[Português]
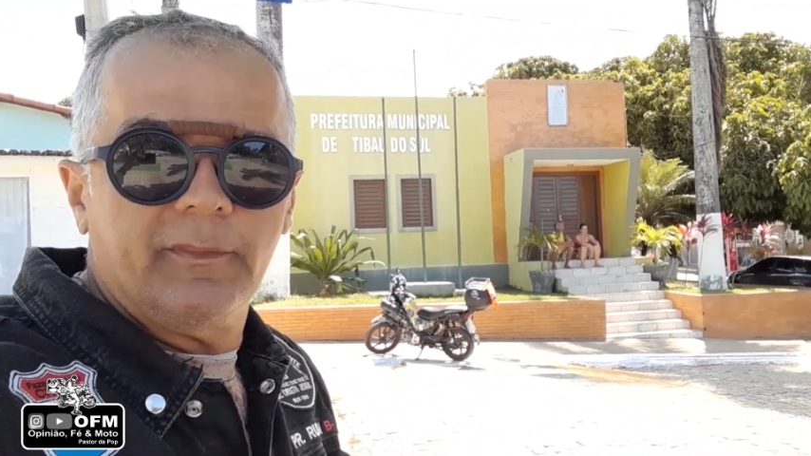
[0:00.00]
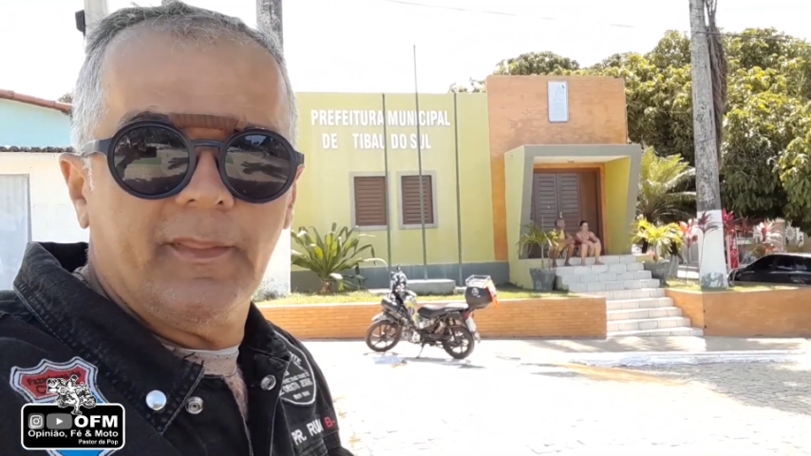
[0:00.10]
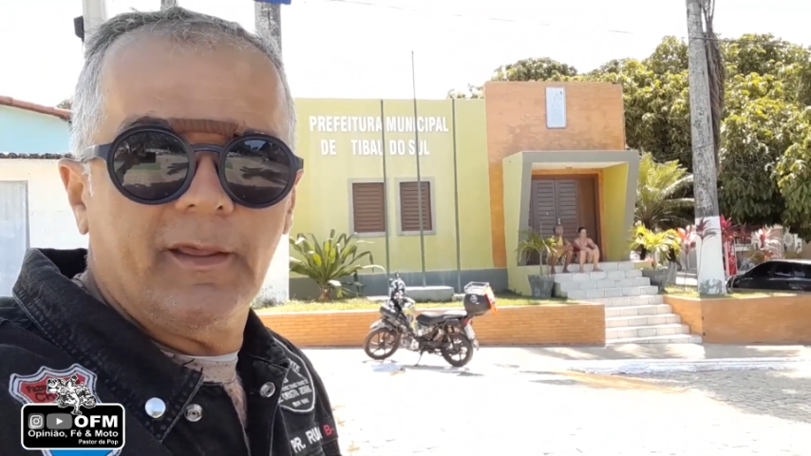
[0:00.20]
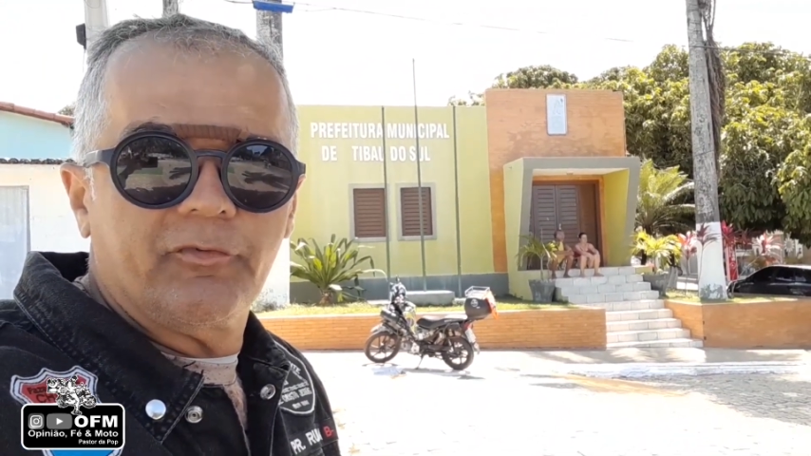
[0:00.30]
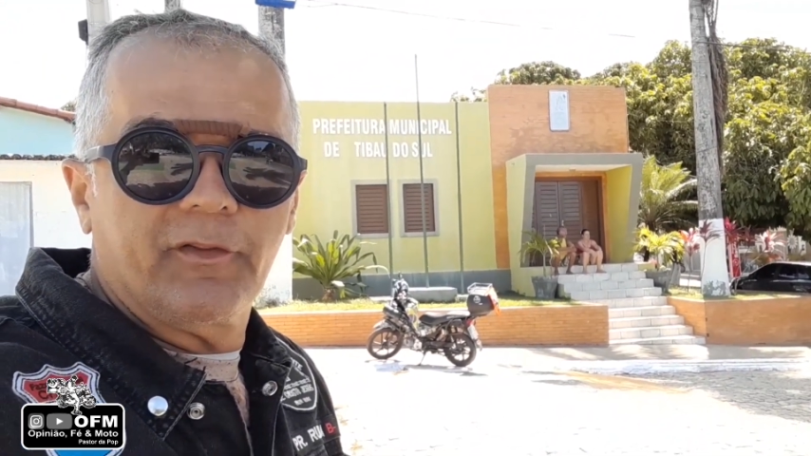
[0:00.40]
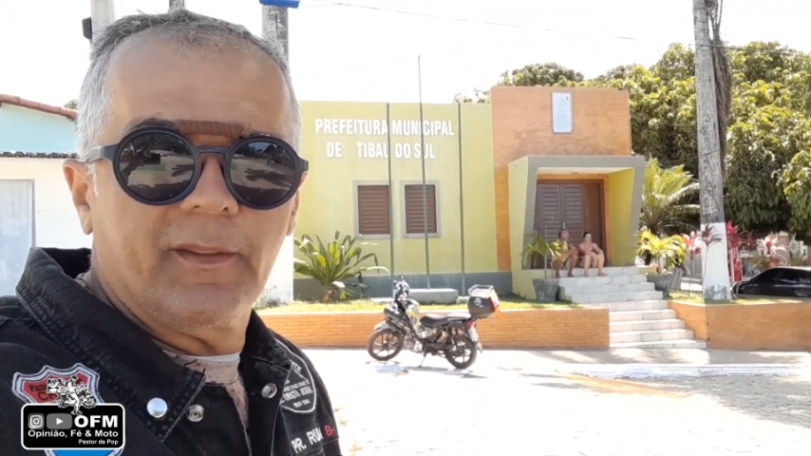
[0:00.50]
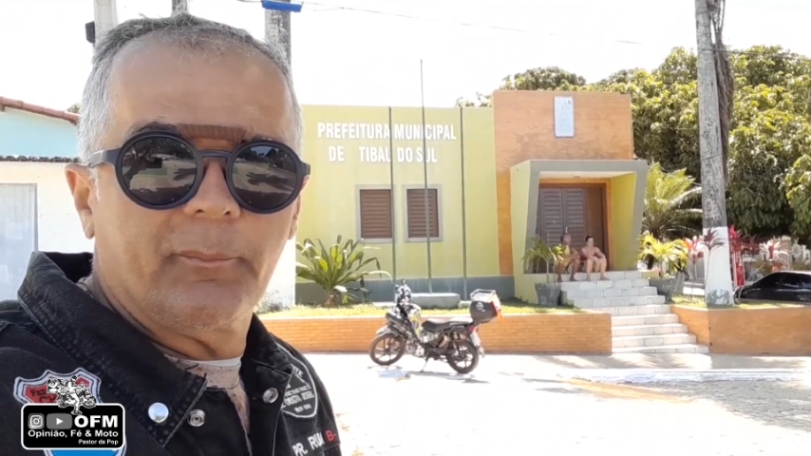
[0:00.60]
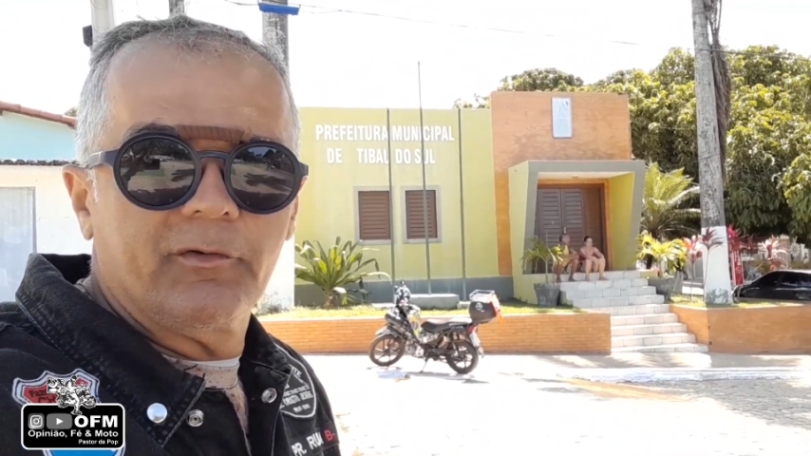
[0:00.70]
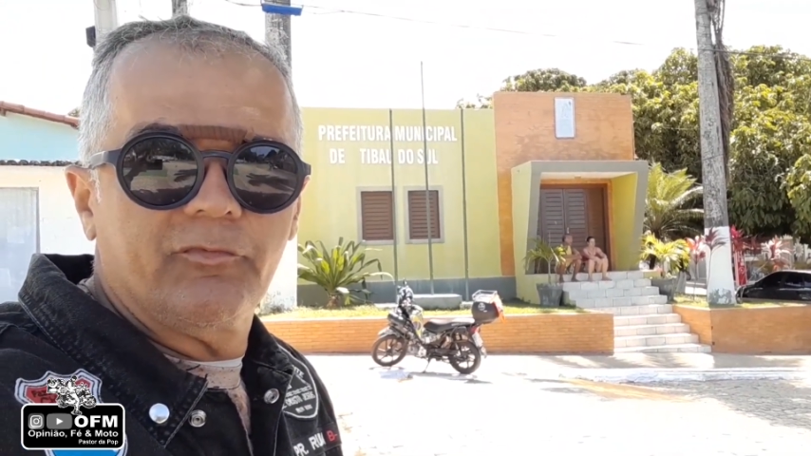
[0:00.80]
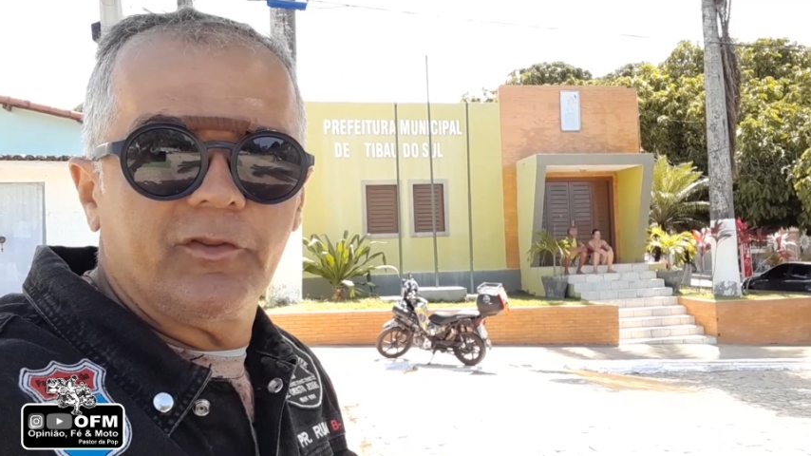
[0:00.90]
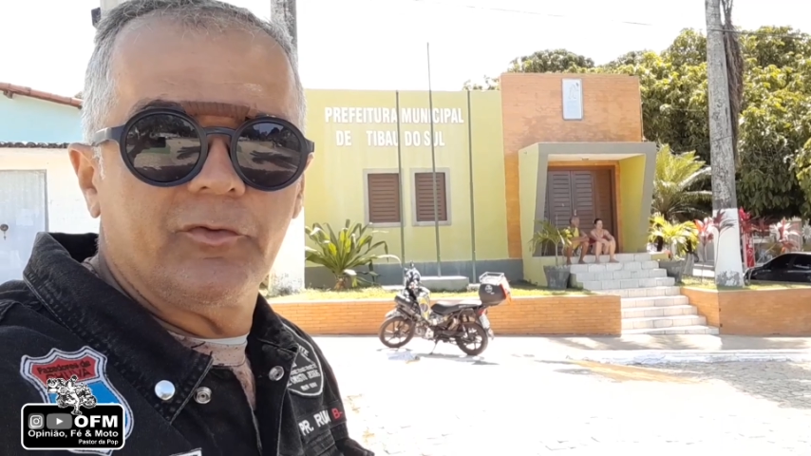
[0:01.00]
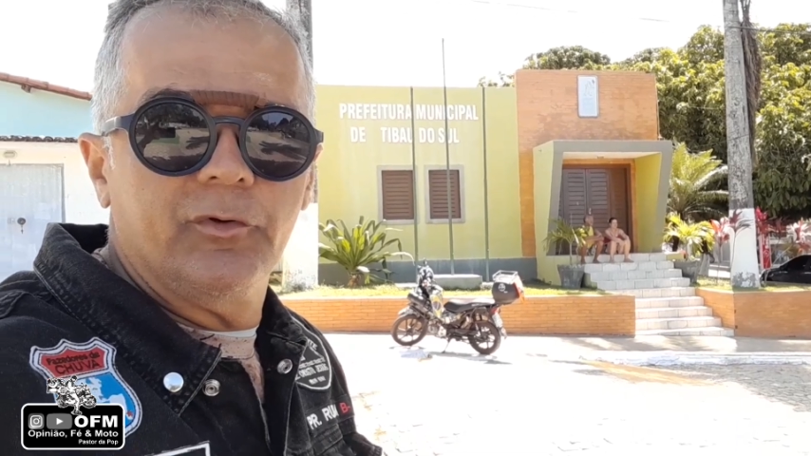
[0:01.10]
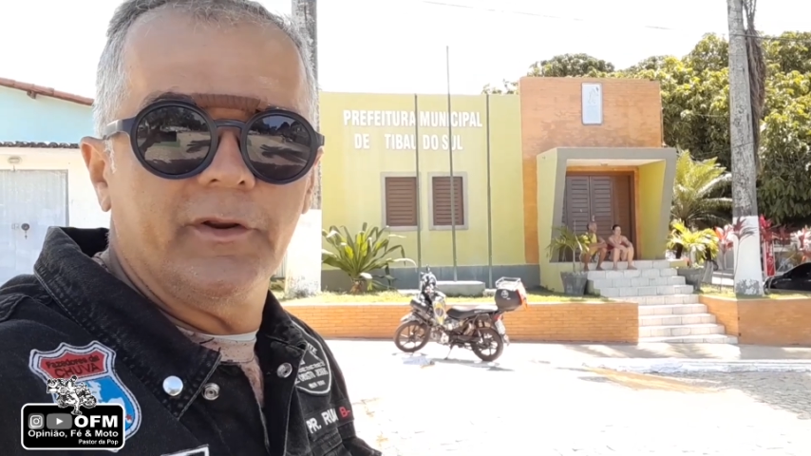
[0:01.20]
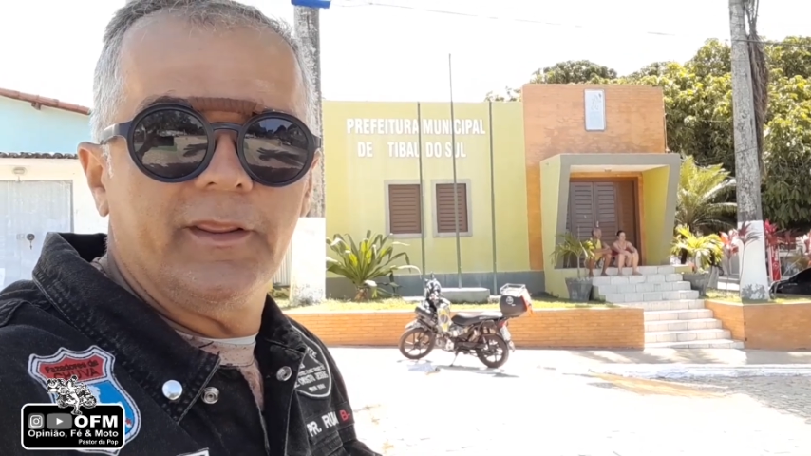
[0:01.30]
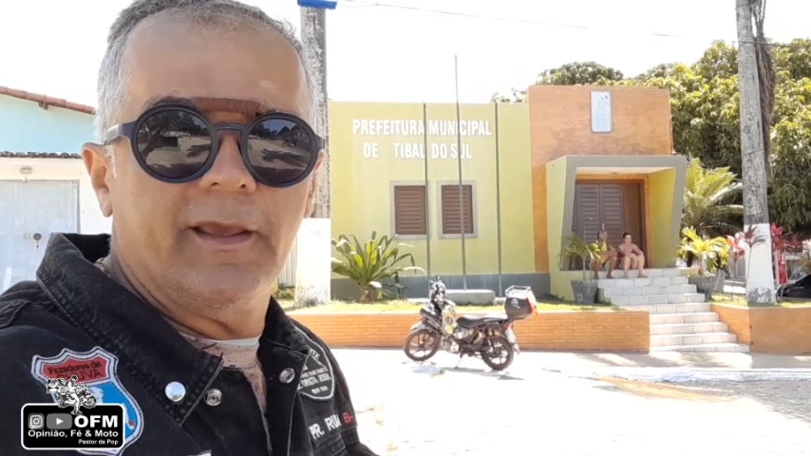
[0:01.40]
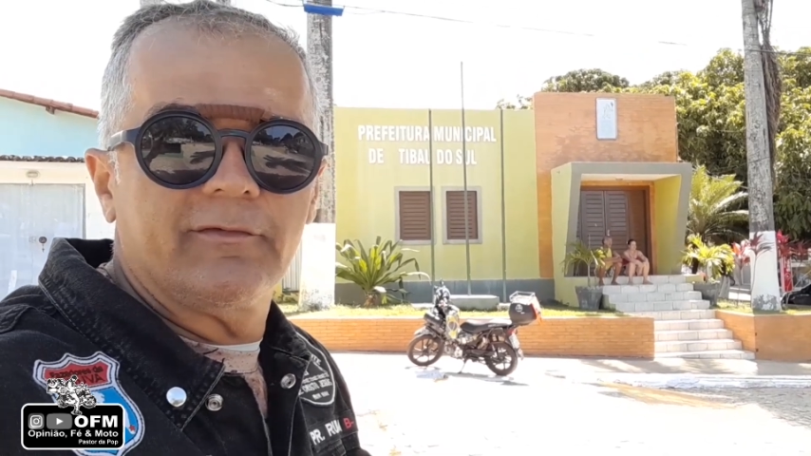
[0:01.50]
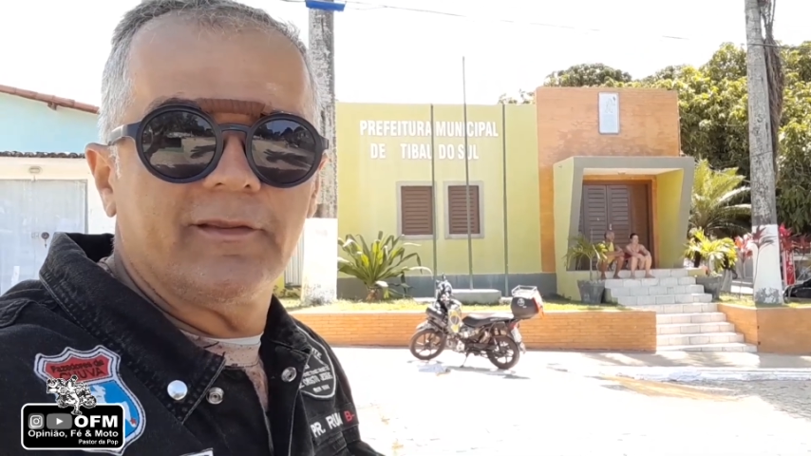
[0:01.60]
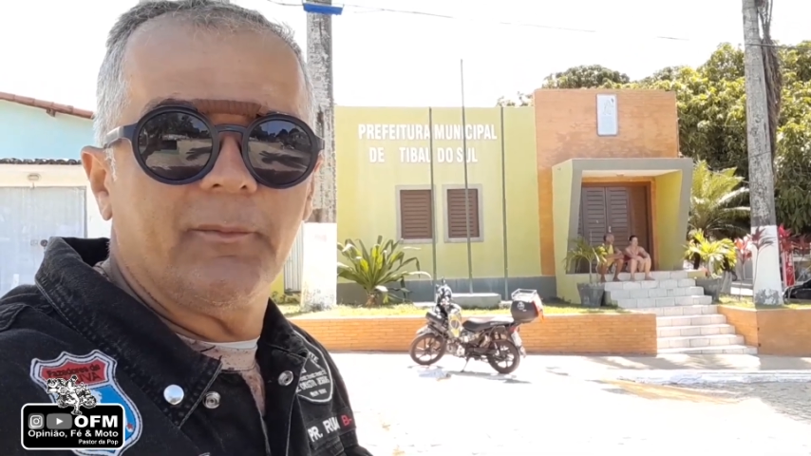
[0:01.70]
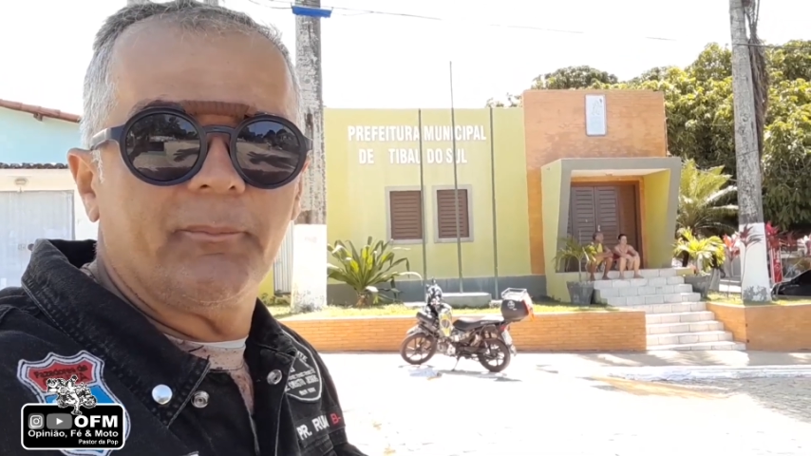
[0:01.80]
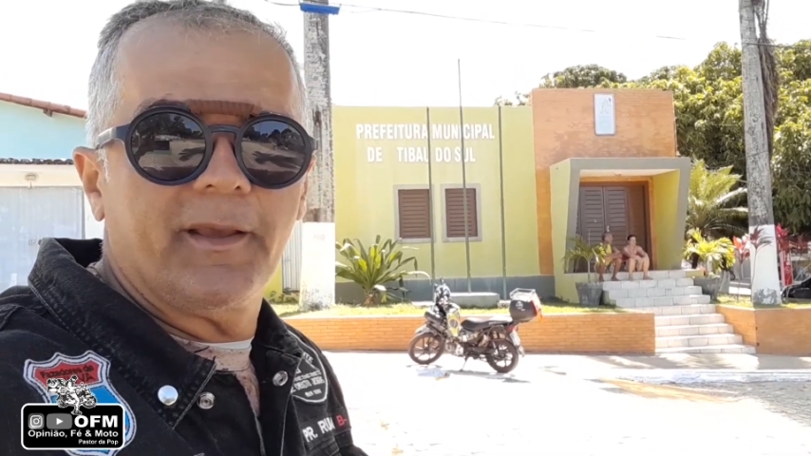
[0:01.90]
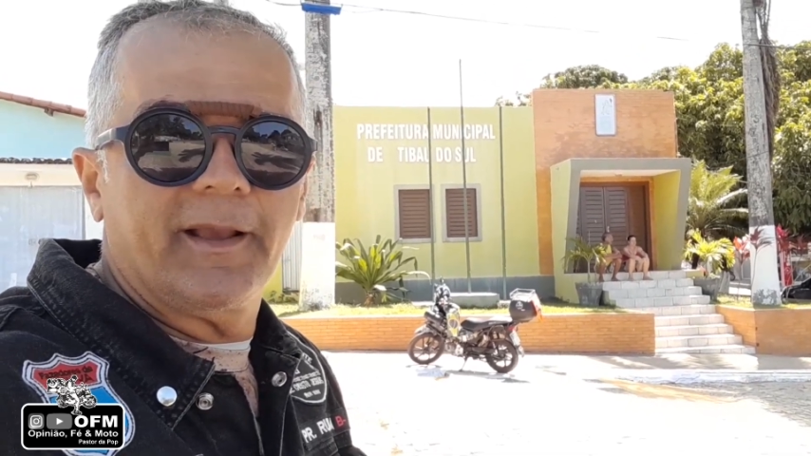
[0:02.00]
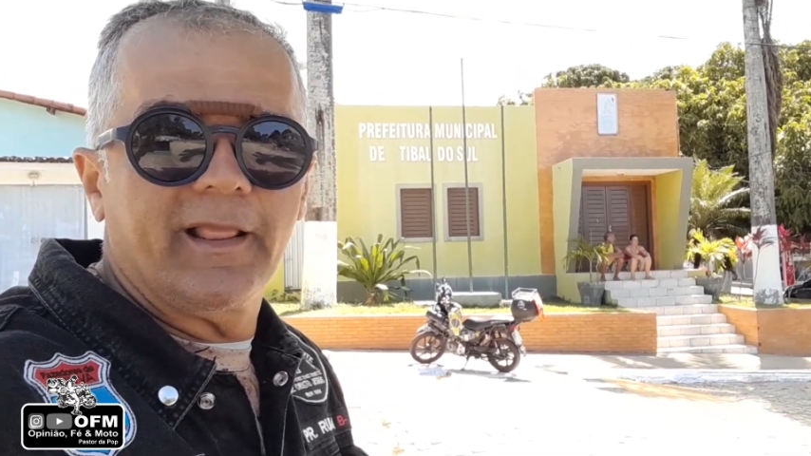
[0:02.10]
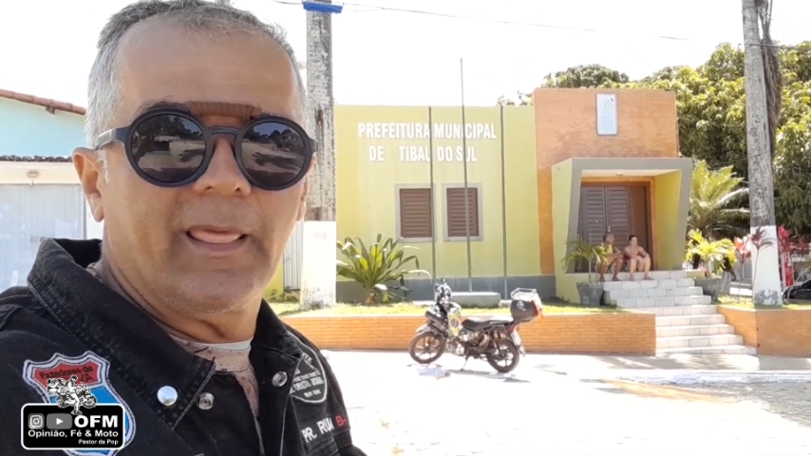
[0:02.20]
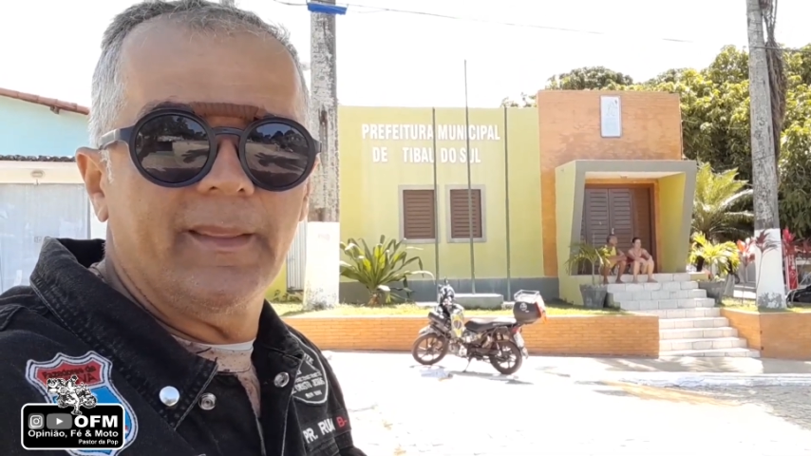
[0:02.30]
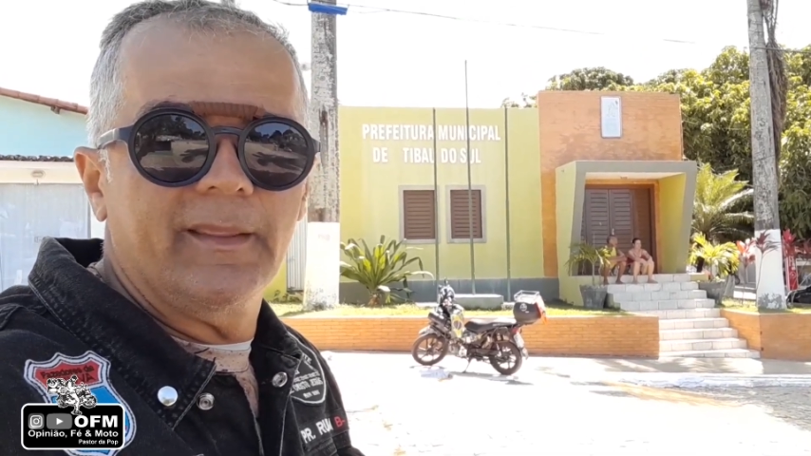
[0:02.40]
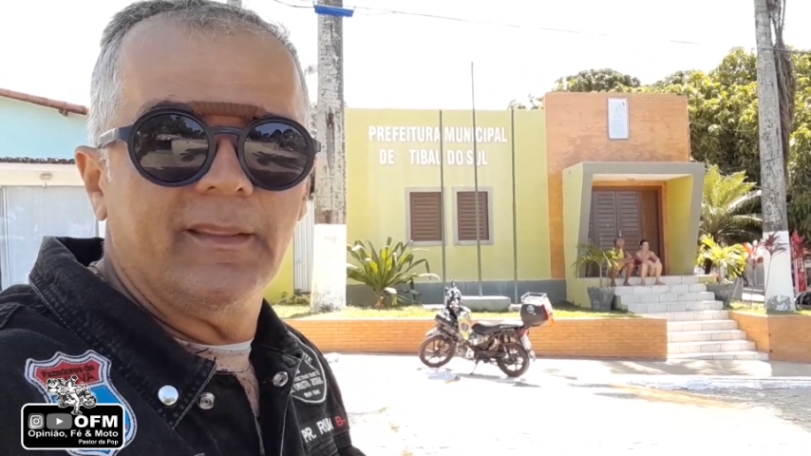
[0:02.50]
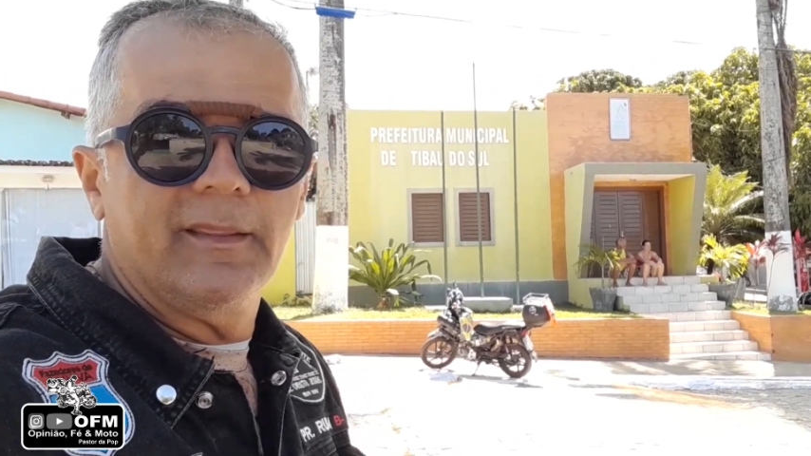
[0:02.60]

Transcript: na frente da prefeitura e essa é a pegada, né?